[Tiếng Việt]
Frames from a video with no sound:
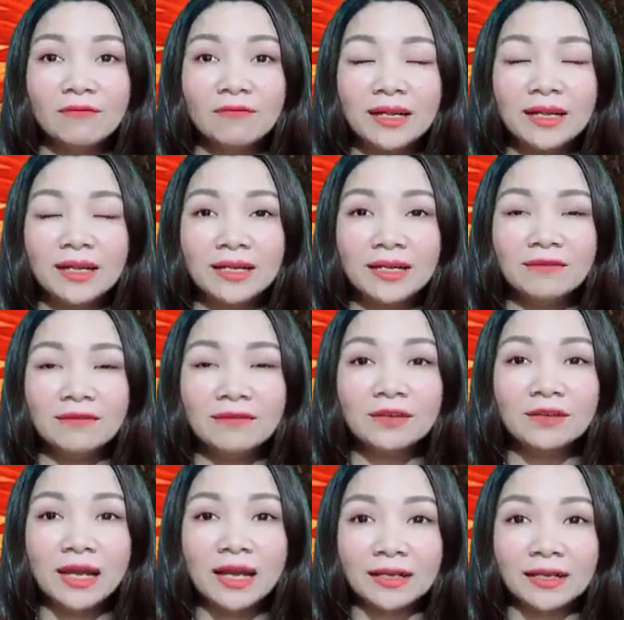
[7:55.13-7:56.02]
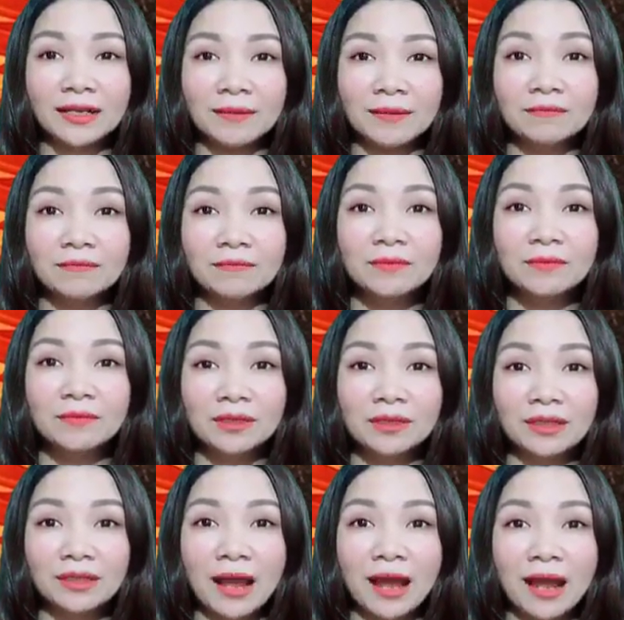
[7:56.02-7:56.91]
Và để đến với đặc điểm
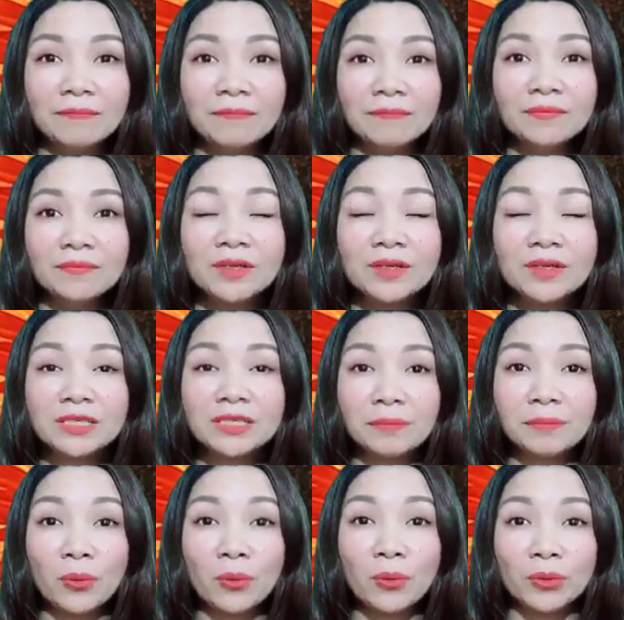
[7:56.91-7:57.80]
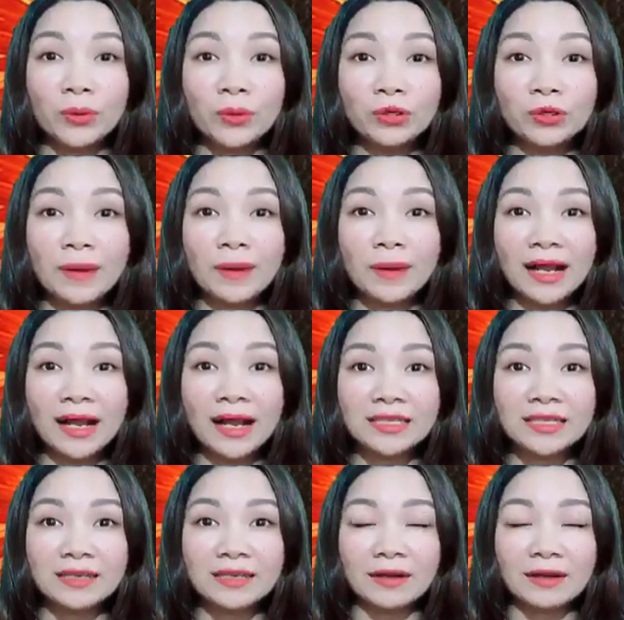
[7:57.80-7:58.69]
thứ 8 thì rất mong quý cô bác,
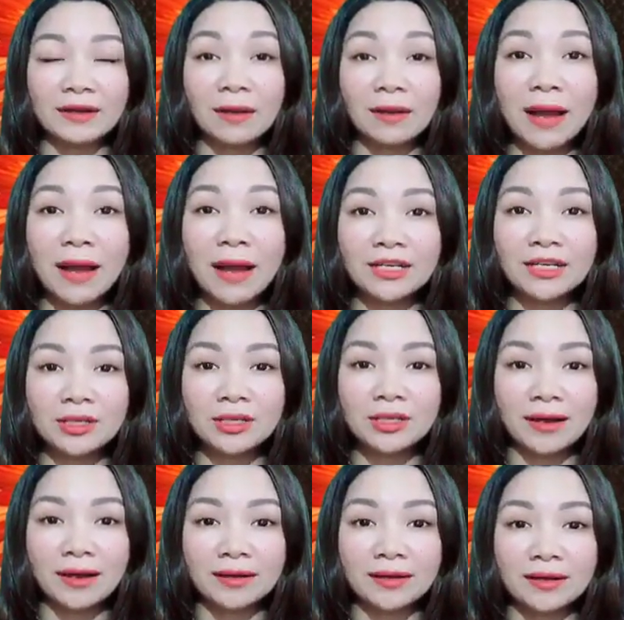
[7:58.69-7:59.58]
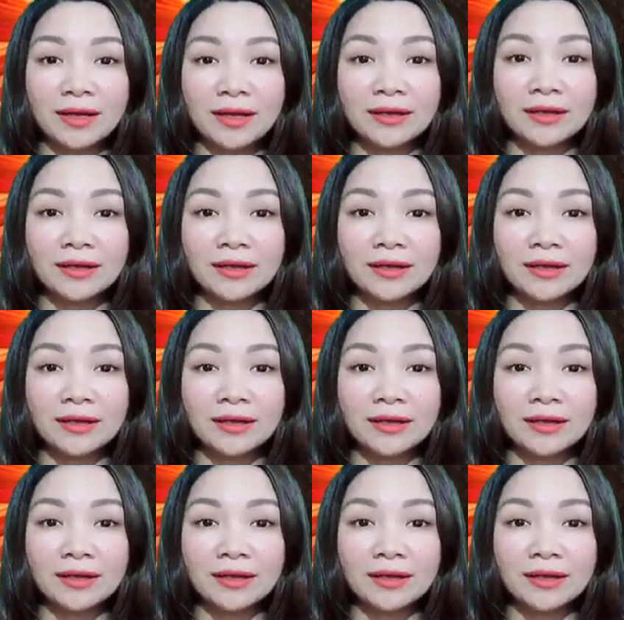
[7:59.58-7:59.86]
anh chị và các bạn chưa đăng ký